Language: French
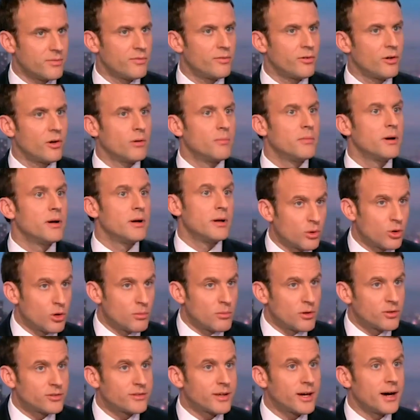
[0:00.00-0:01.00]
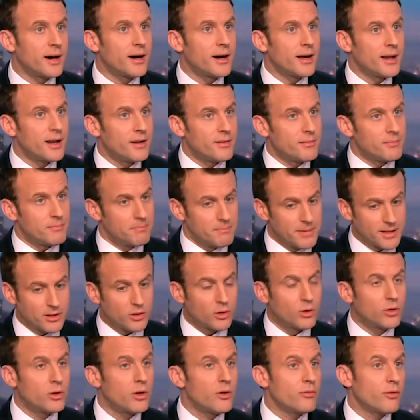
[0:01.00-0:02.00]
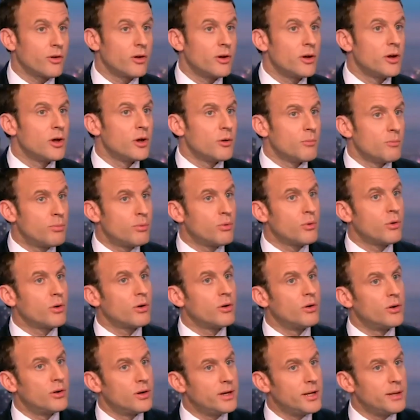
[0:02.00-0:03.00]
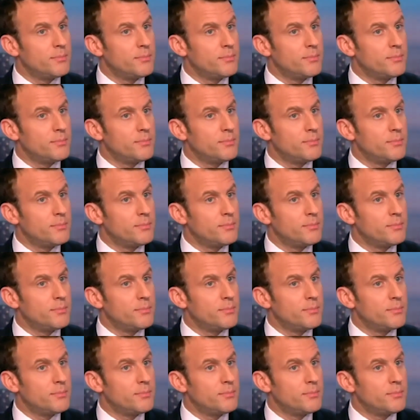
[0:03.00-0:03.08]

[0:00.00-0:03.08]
réforme commencera à la mettre en œuvre pour euh,